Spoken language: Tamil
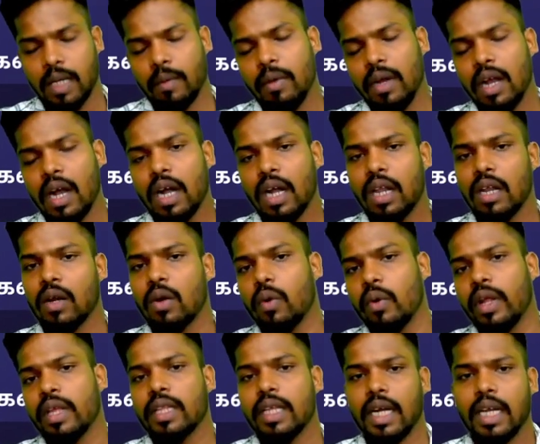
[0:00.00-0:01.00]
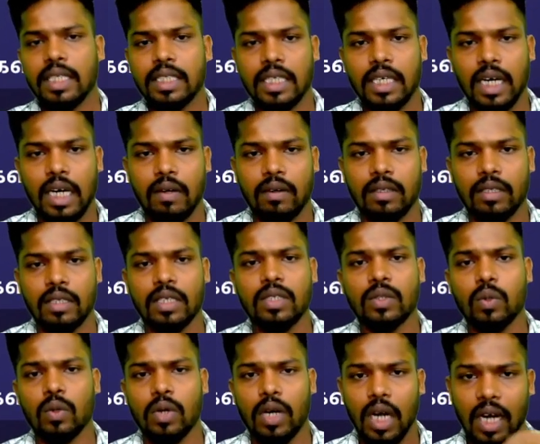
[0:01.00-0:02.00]
தமிழ்நாட்டில் இருக்கக்கூடிய அந்த இளைஞர்களை வந்து
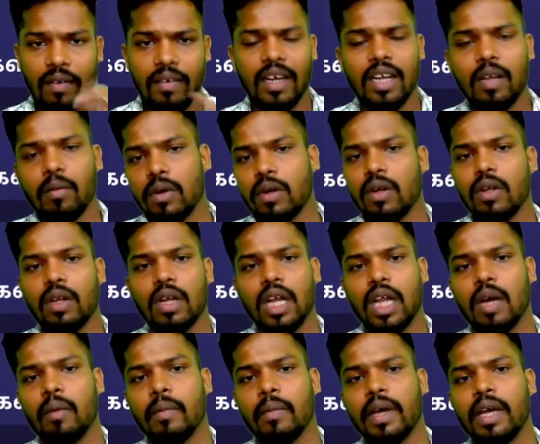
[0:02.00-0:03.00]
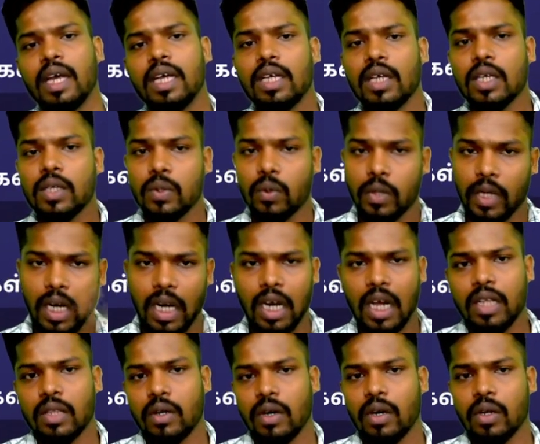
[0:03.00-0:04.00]
ஸோ கல்வியில மட்டும் இல்லாமல் ஸோ
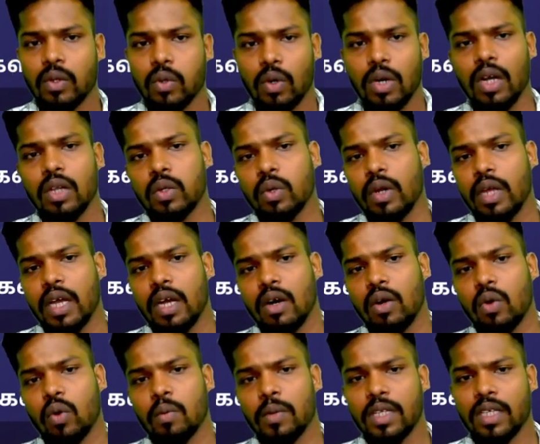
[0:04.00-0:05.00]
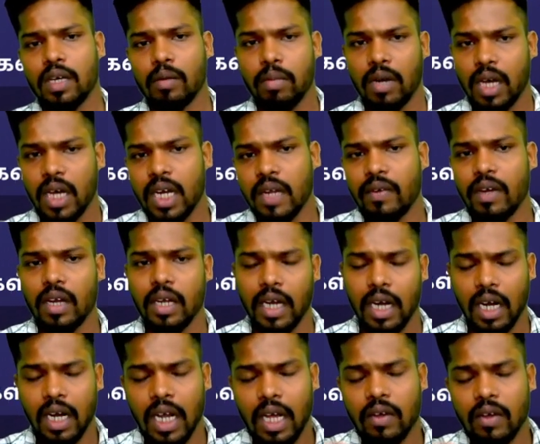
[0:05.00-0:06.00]
எல்லா துறையிலும் தொழில்துறை ஆகட்டும் அதுக்கப்புறம் அறிவியல்
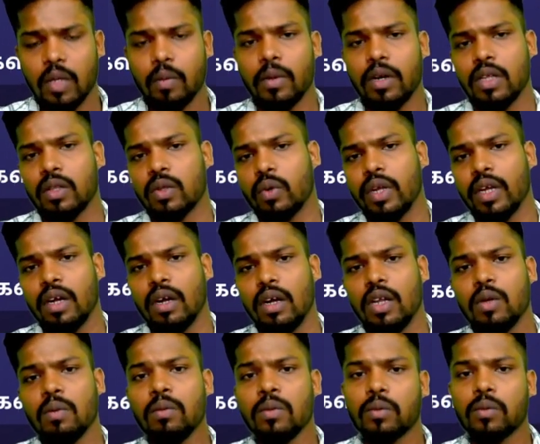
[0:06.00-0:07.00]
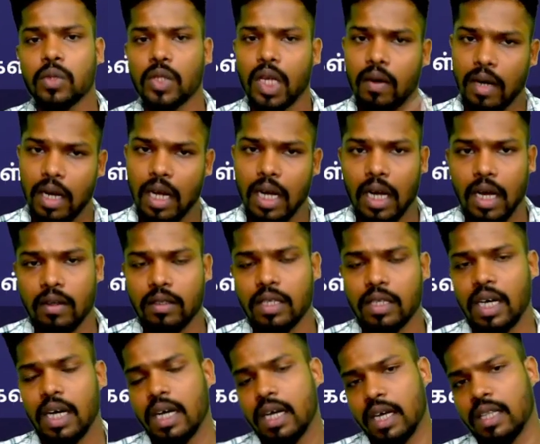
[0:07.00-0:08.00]
எல்லா விதமான துறைகளையும் முதல்வனாக
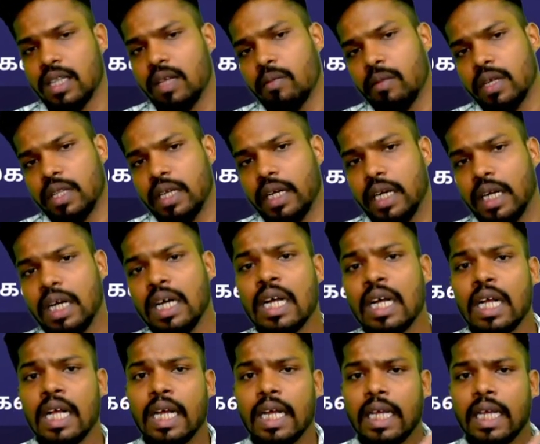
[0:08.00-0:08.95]
வந்து ஆக்குறது தான் பார்த்தீங்கன்னா